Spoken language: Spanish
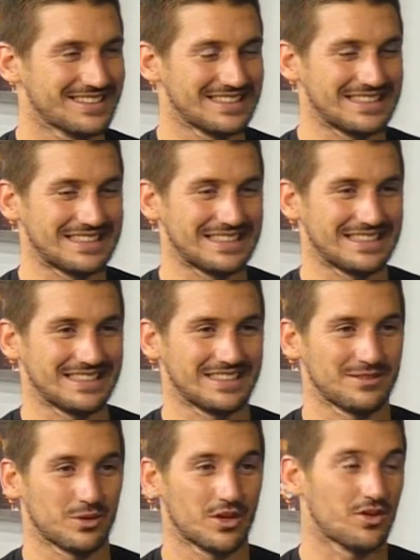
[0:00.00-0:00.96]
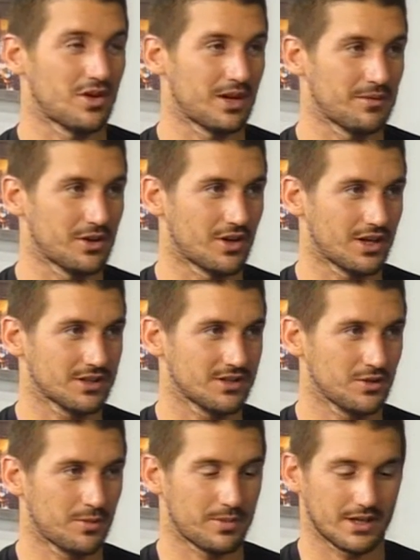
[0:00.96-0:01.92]
y bueno, los
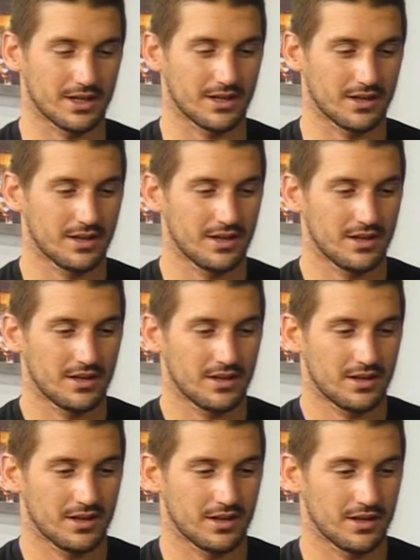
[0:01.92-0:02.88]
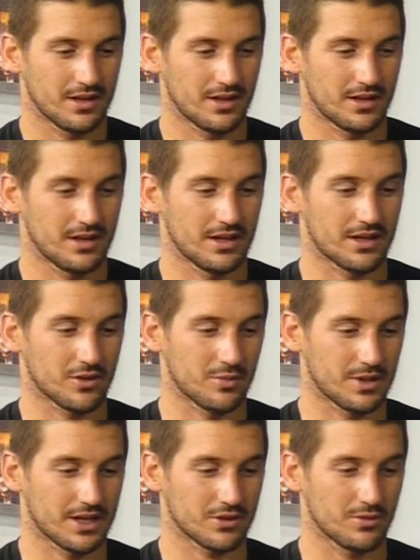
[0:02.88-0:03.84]
aminoácidos para eh, la
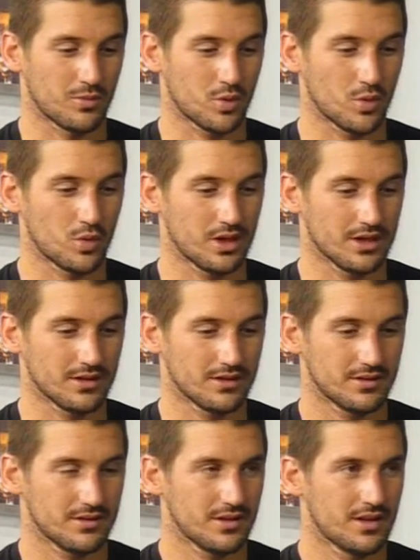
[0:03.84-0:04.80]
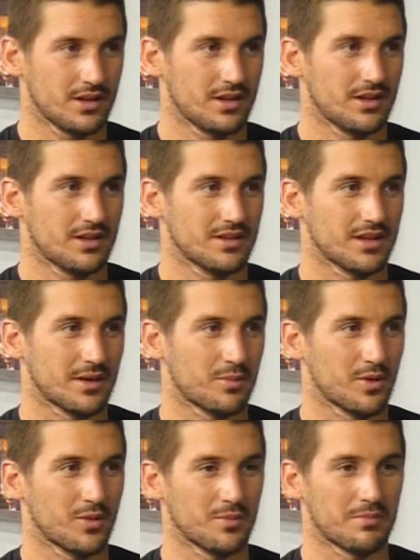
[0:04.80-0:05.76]
recuperación muscular,
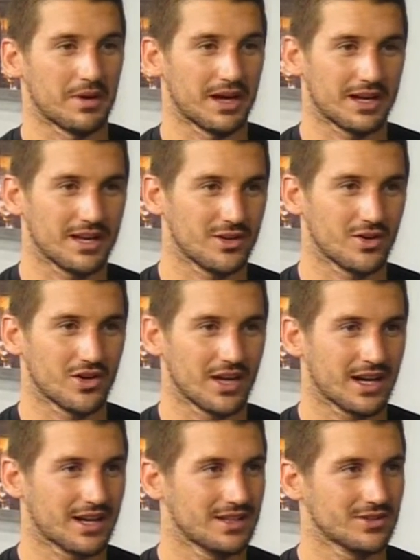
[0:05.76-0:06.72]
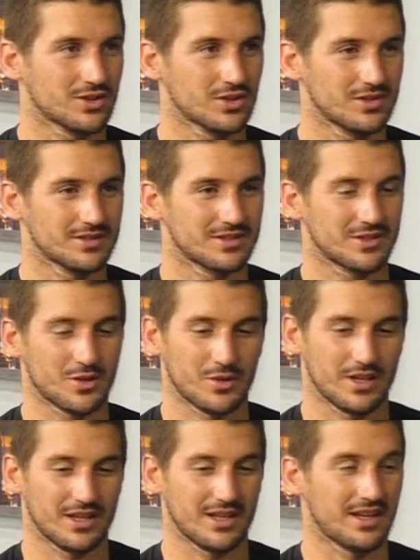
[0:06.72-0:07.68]
después un pequeño descanso, se
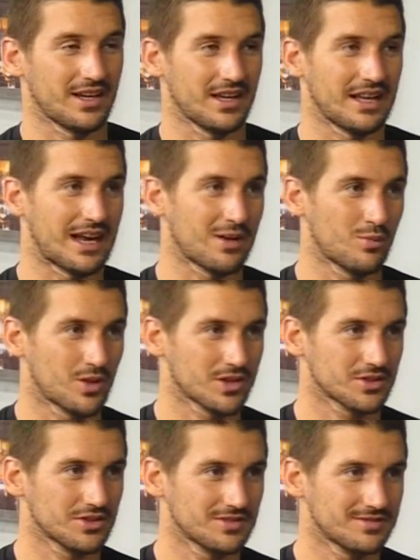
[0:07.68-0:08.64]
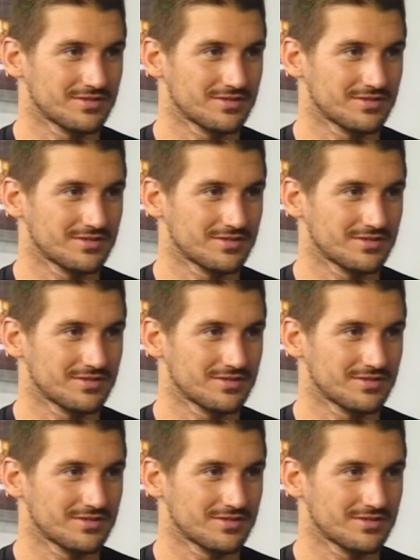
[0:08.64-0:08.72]
viene el almuerzo.